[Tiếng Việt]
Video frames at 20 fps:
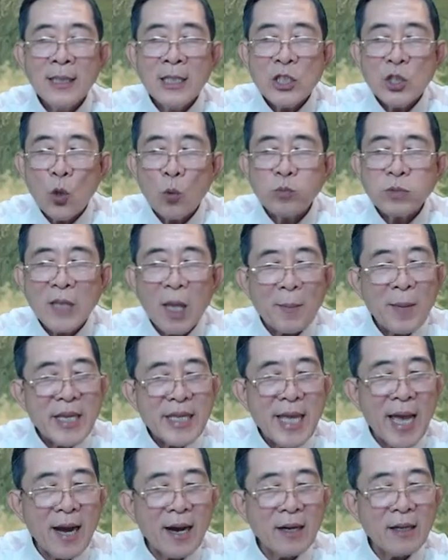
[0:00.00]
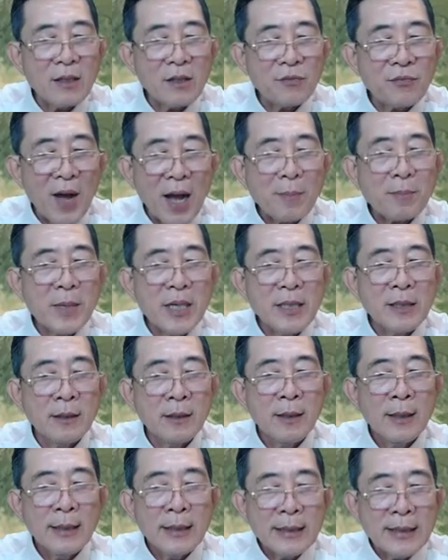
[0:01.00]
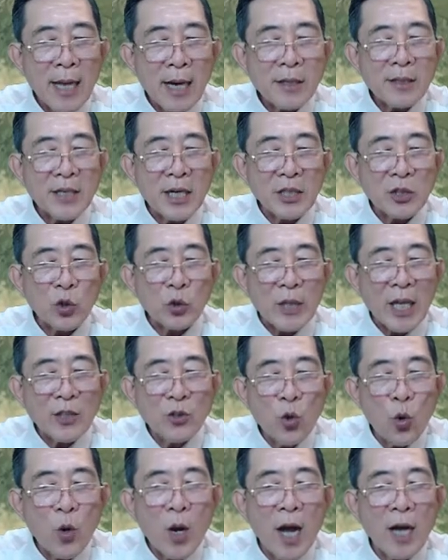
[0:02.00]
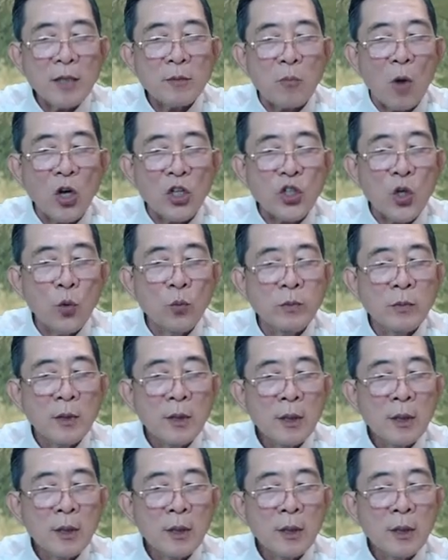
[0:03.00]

Chúng ta bây giờ phát binh nhất định có thể nuốt hết bọn chúng.